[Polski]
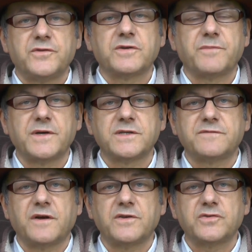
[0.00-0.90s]
tych
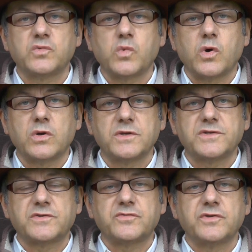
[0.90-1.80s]
Państwa z Wall
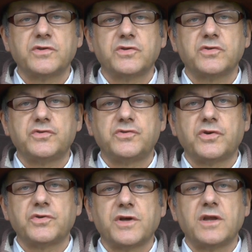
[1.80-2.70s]
Street
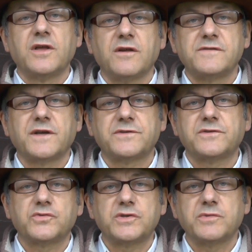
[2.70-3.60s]
Journal wraz
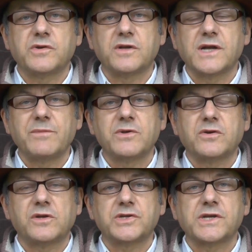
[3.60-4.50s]
z różnymi kolegami i
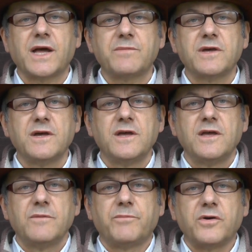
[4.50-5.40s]
koleżankami
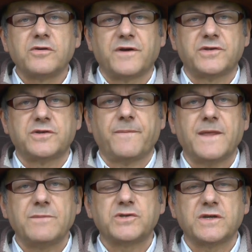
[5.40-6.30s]
porwać
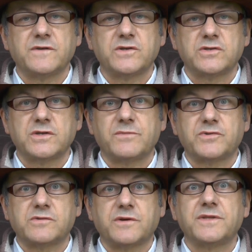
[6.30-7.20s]
i przewieźć na
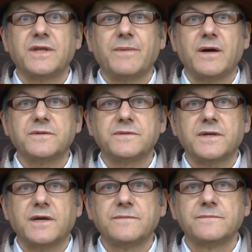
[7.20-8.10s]
przykład na
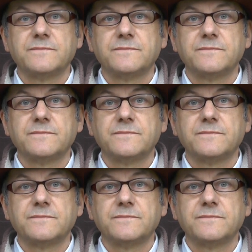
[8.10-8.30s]
Marsa.